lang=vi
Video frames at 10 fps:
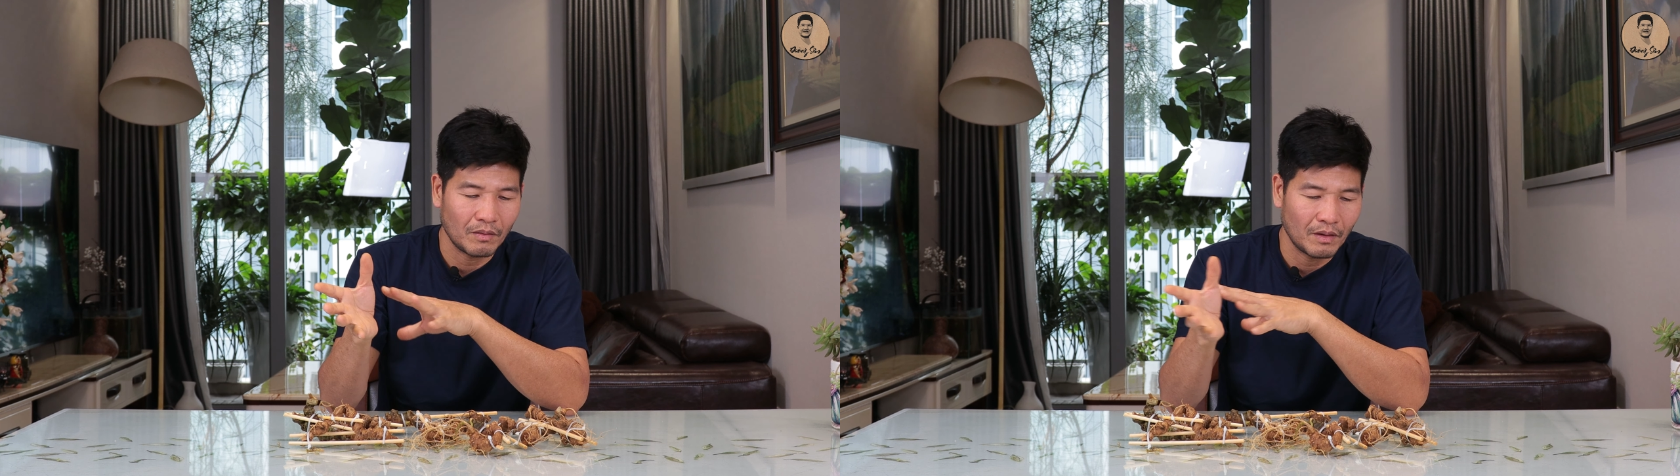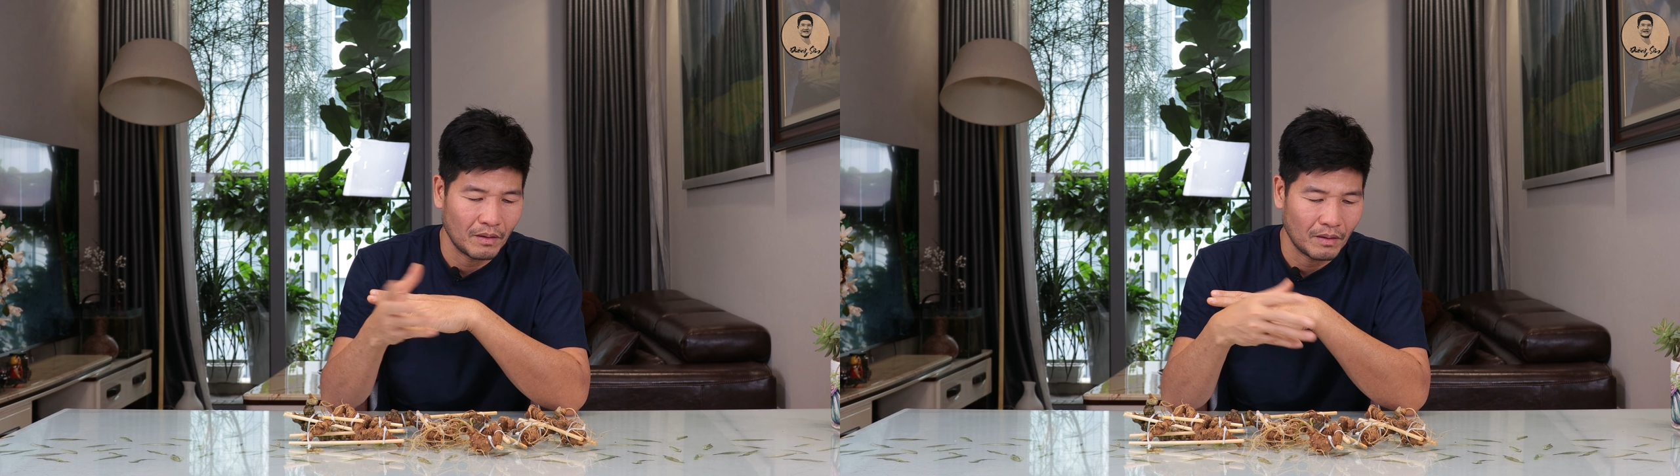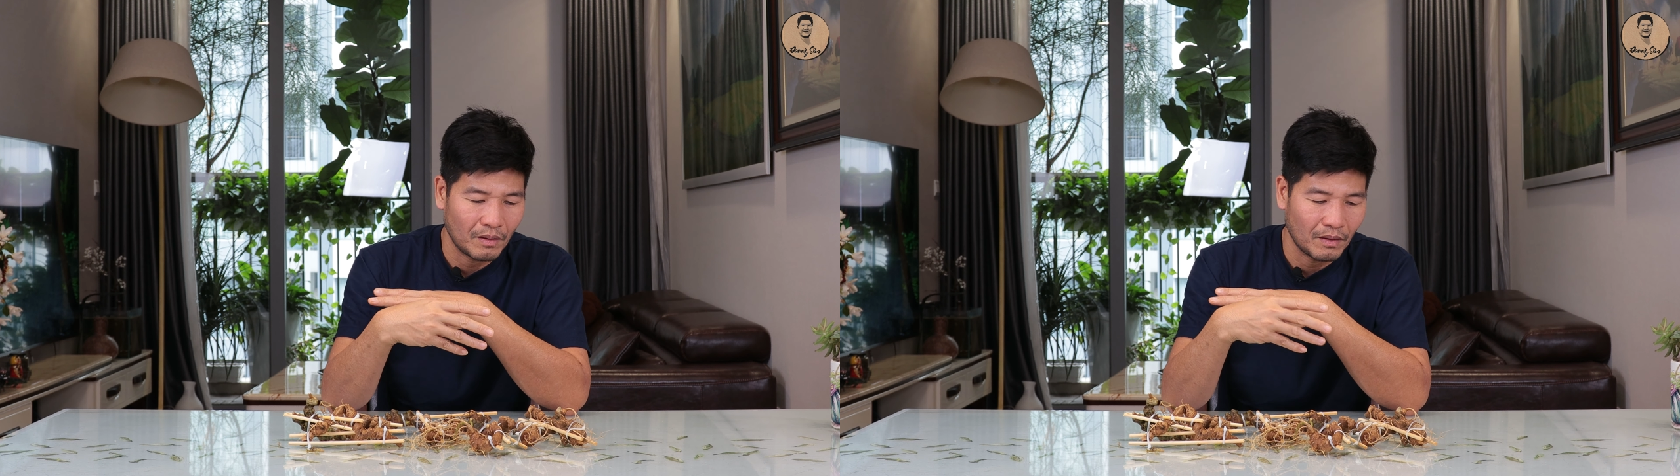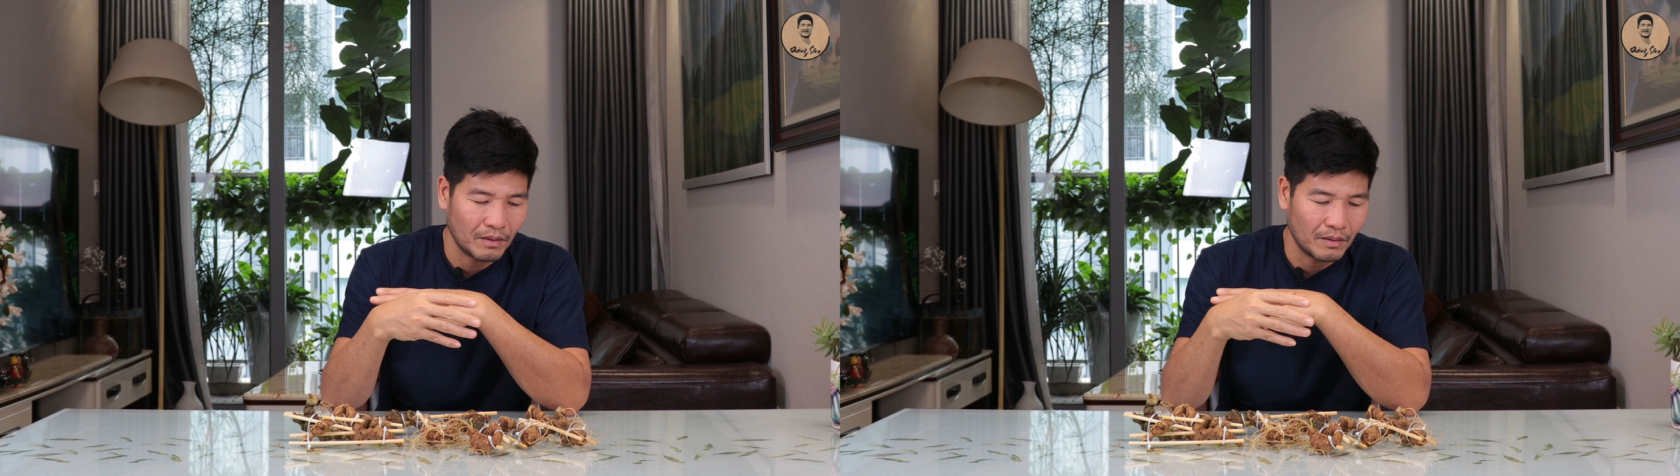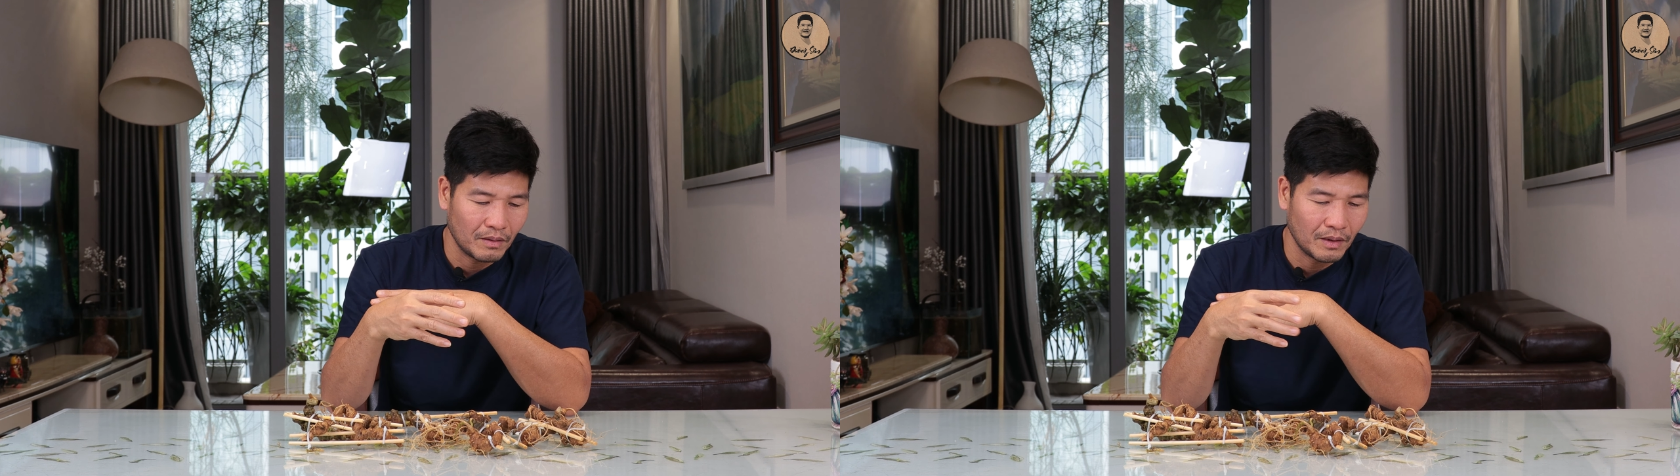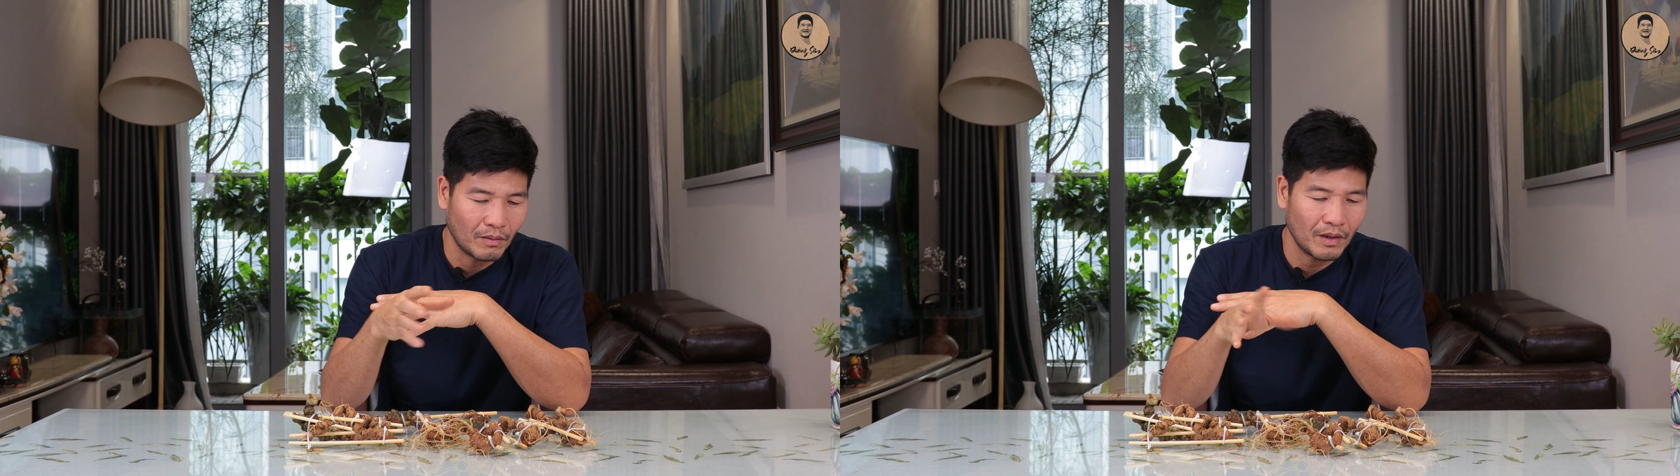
Xong rồi nhiều